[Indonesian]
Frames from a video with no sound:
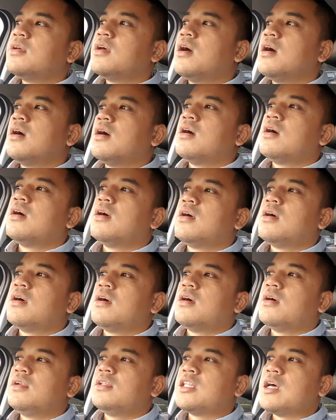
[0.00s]
uh,
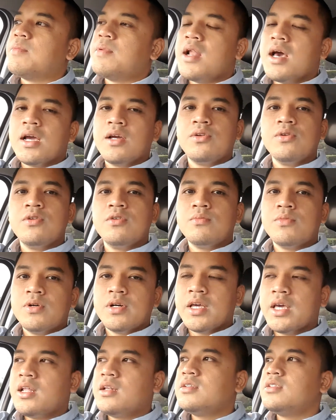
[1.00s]
Eh, ditambah lagi dulu
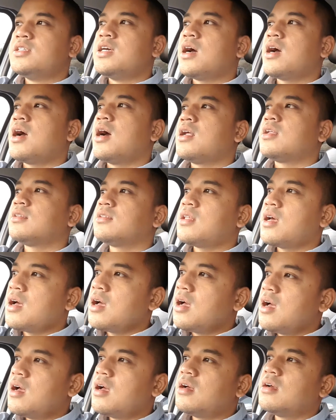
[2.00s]
mungkin
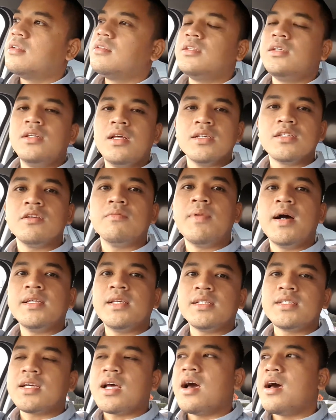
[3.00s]
Jakarta tidak
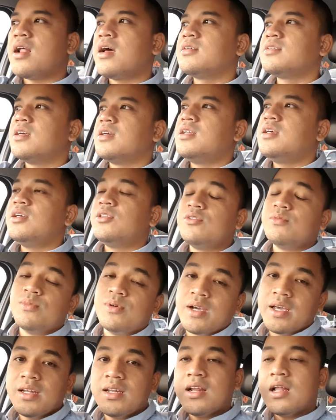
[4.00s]
semacet sekarang jadi itu
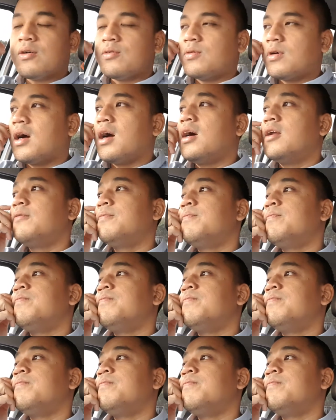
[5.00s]
mungkin dilakukan